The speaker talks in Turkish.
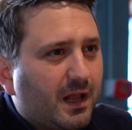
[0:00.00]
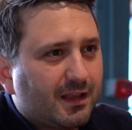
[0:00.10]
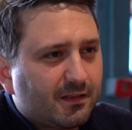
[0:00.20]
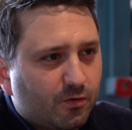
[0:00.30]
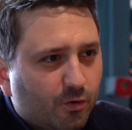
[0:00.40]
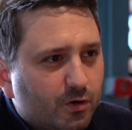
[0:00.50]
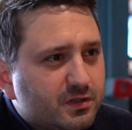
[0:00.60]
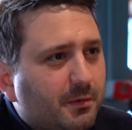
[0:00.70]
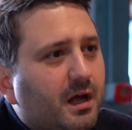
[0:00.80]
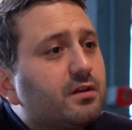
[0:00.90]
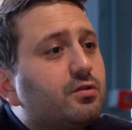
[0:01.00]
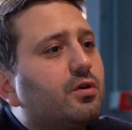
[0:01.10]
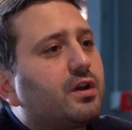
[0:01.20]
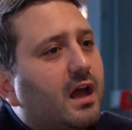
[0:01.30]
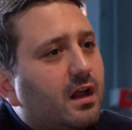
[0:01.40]
Yani doğru zamanda
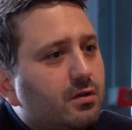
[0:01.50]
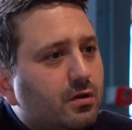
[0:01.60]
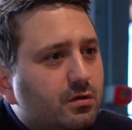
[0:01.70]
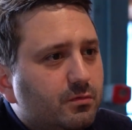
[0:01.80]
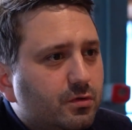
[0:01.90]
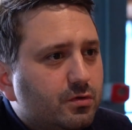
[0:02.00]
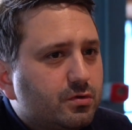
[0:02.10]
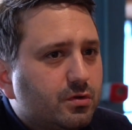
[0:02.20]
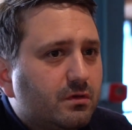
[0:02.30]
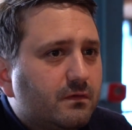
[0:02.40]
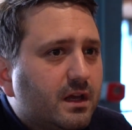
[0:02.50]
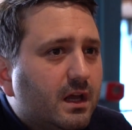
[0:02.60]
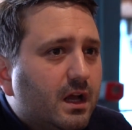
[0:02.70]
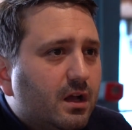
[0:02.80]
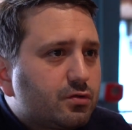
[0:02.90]
doğru yerde olduğumu düşünüyorum ve
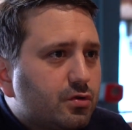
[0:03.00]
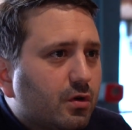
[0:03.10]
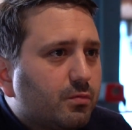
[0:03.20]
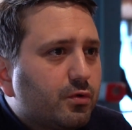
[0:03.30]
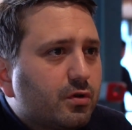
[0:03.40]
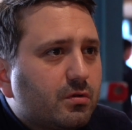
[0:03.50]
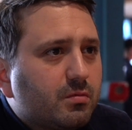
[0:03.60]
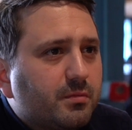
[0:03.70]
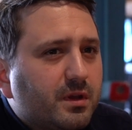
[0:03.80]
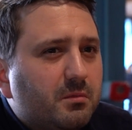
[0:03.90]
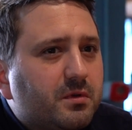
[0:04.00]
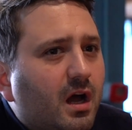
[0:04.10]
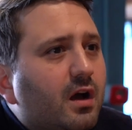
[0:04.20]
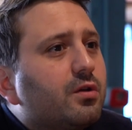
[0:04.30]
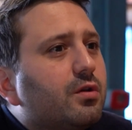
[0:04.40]
çok büyük bir
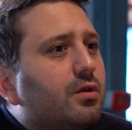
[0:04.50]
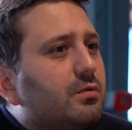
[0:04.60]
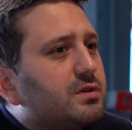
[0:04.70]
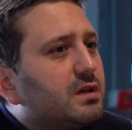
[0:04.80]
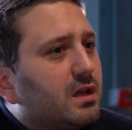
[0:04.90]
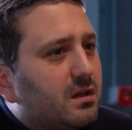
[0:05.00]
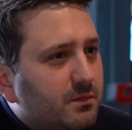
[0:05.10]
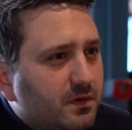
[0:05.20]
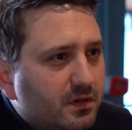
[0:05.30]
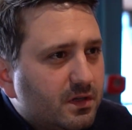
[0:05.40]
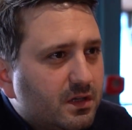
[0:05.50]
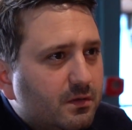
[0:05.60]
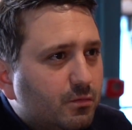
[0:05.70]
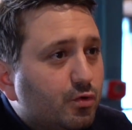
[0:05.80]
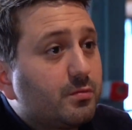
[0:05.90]
imkan görüyorum şirketimizin
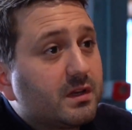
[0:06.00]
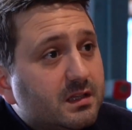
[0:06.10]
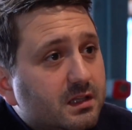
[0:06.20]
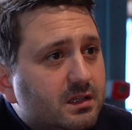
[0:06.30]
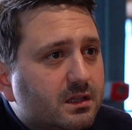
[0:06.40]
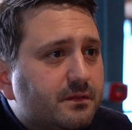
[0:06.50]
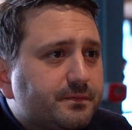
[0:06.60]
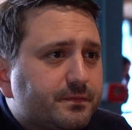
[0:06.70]
için, büyümesi için.